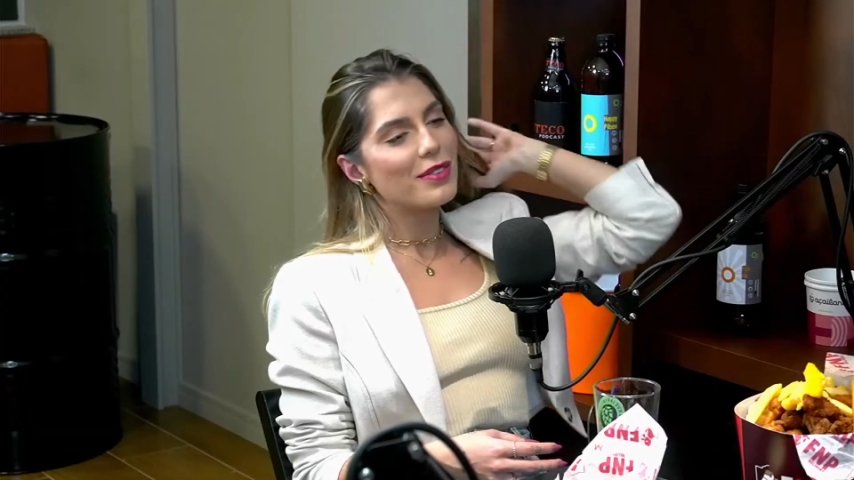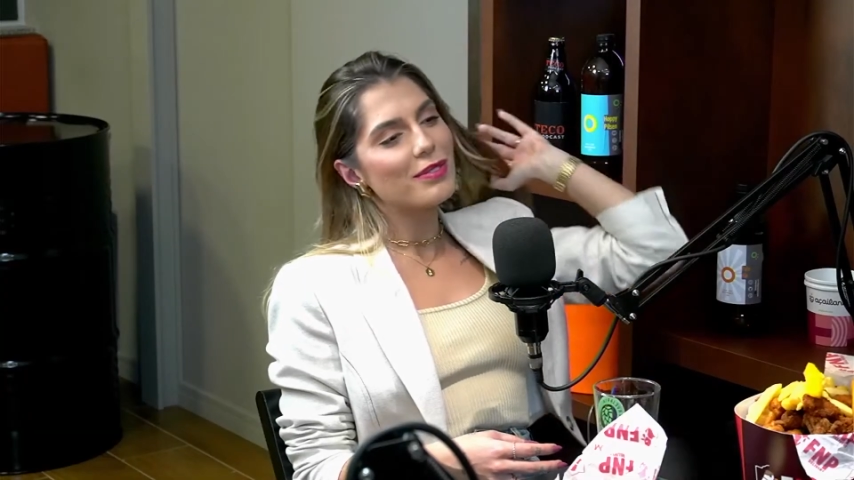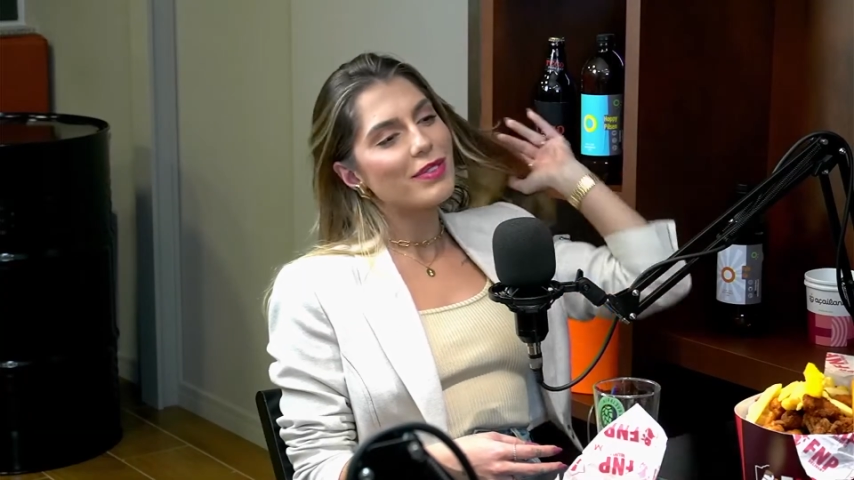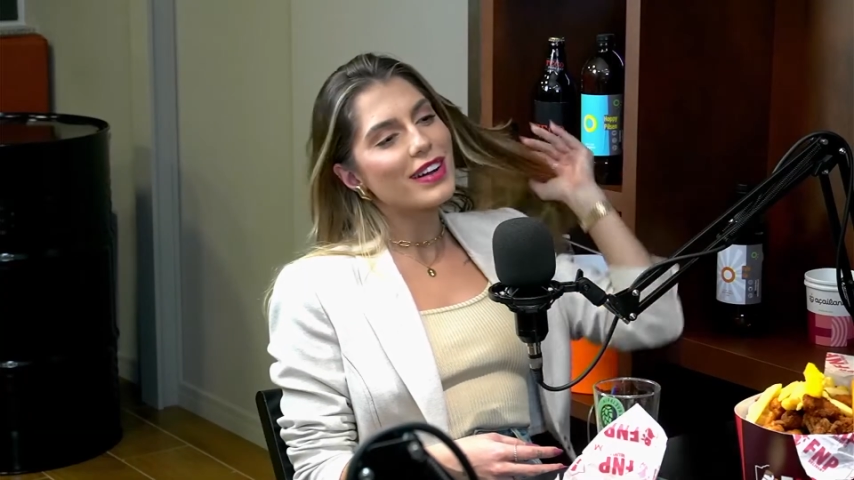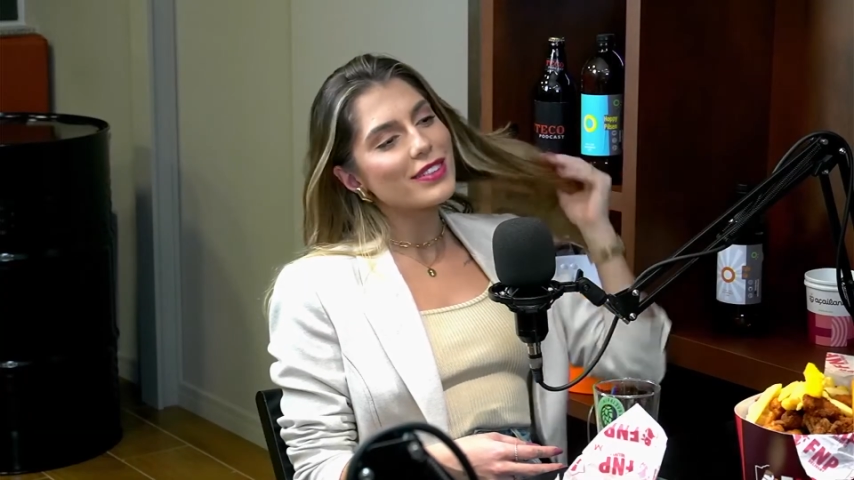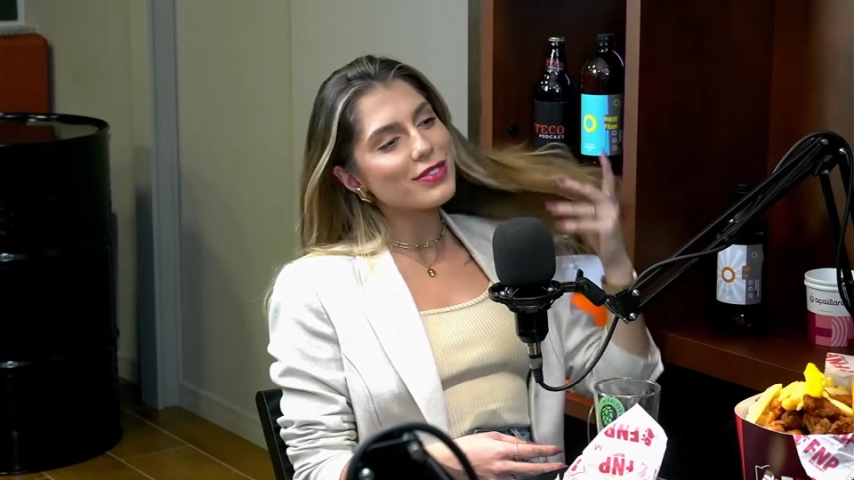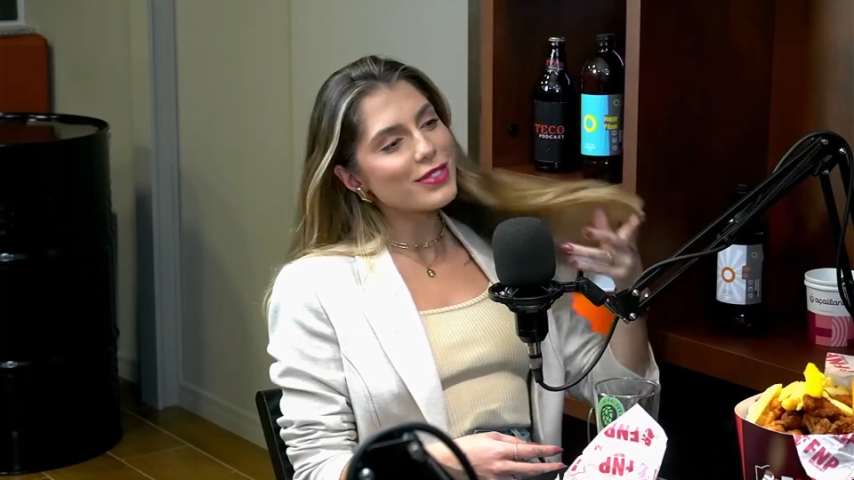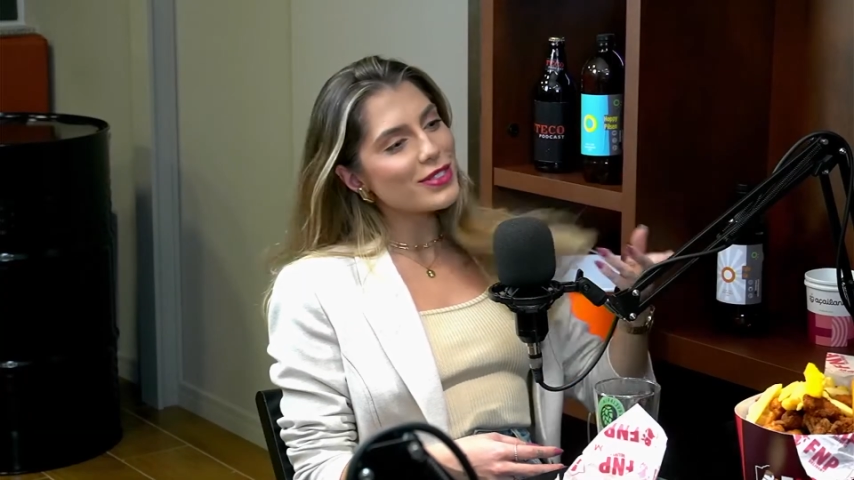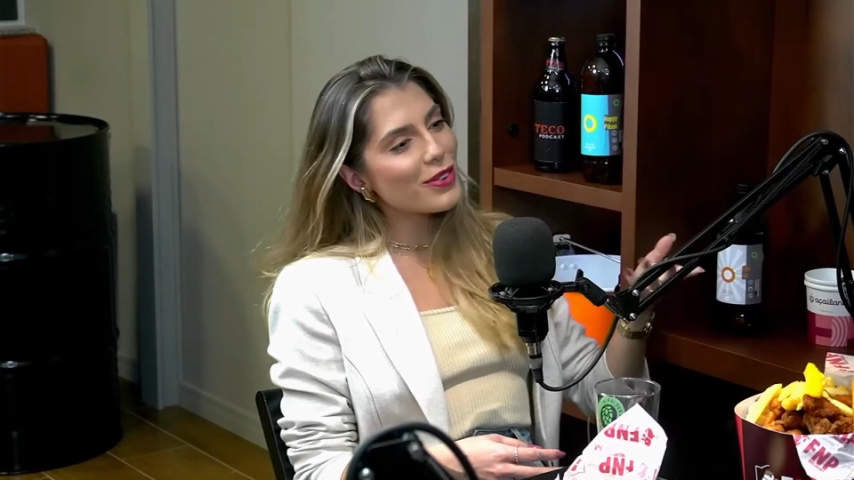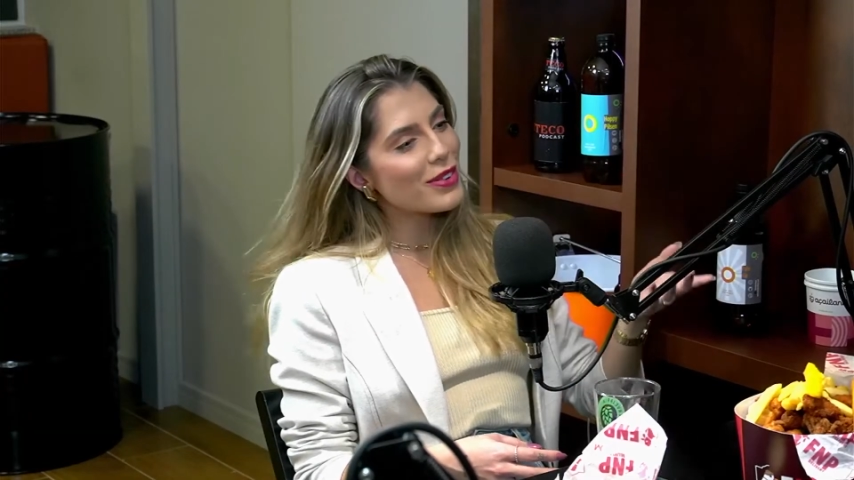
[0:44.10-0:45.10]
Mas
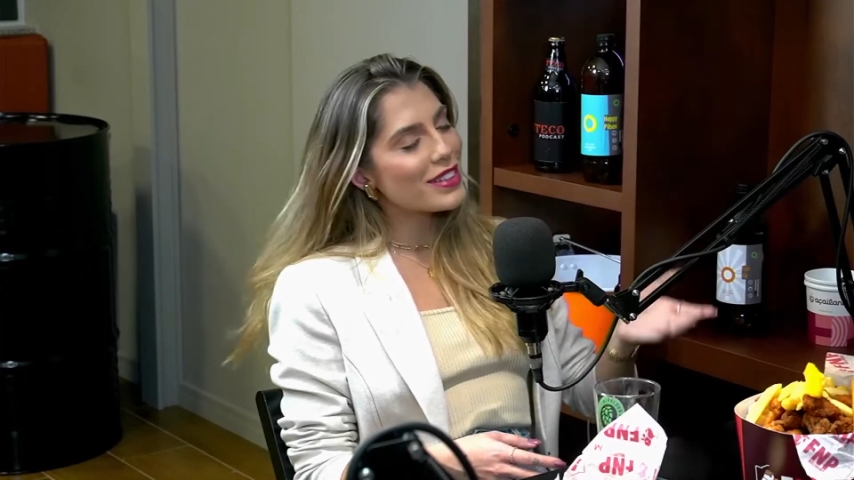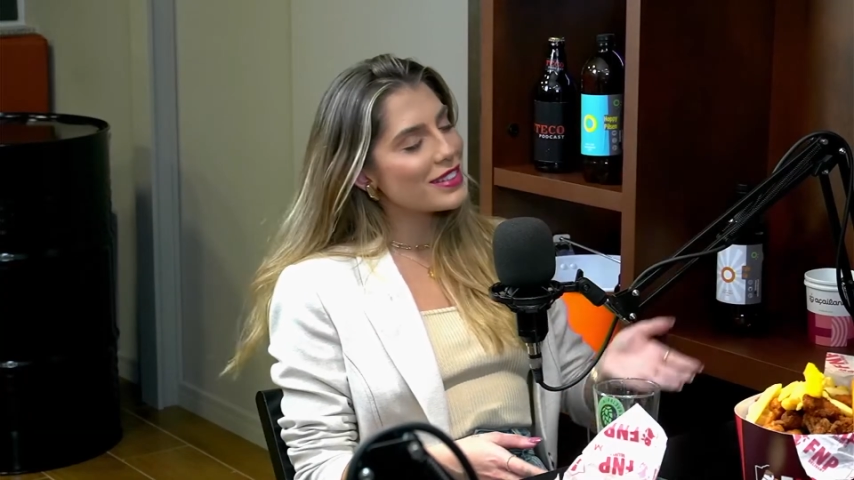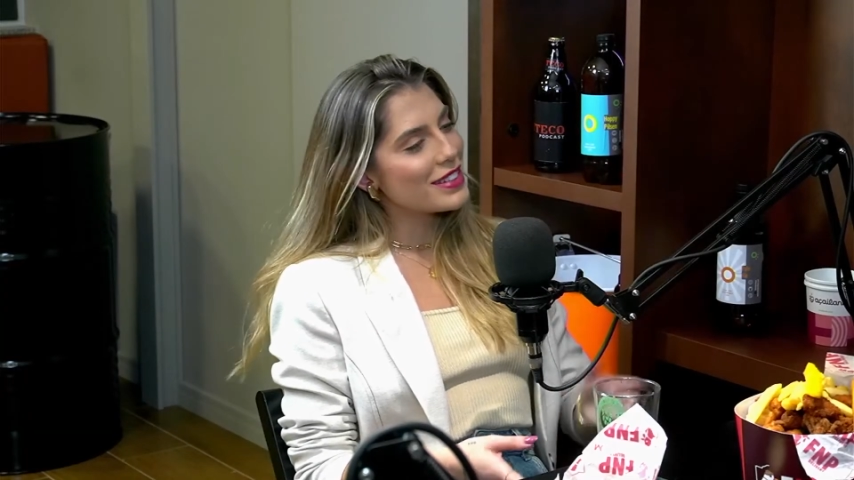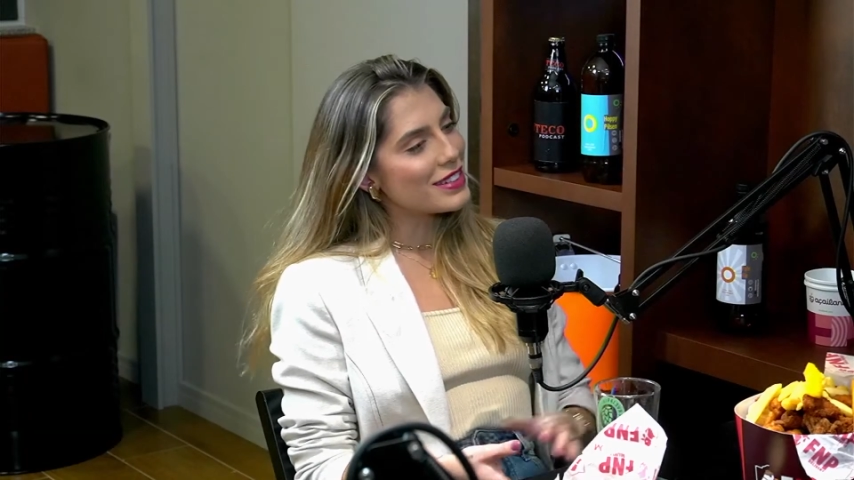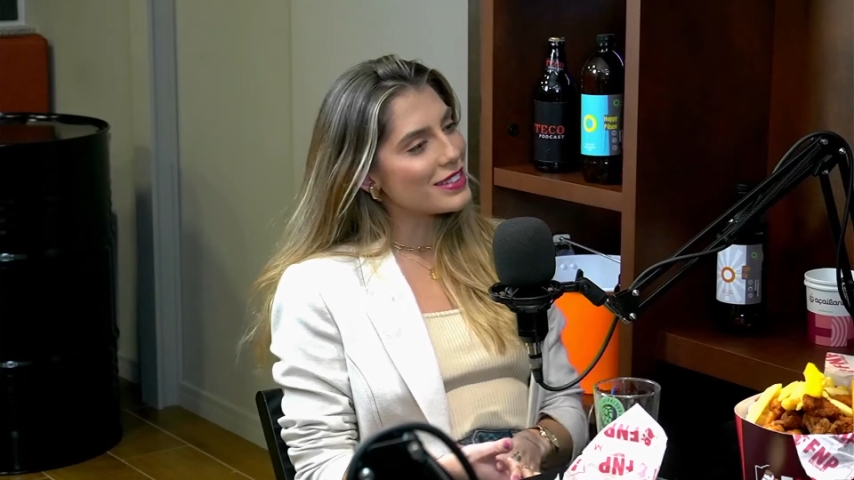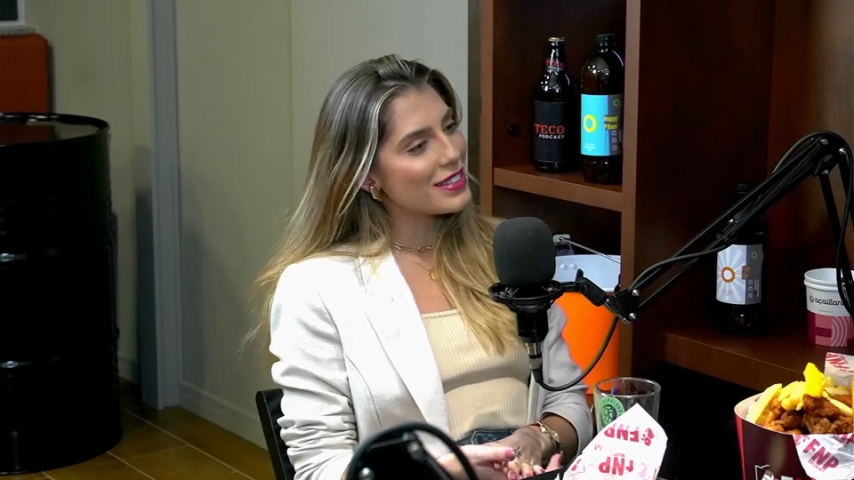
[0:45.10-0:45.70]
funciona, gente.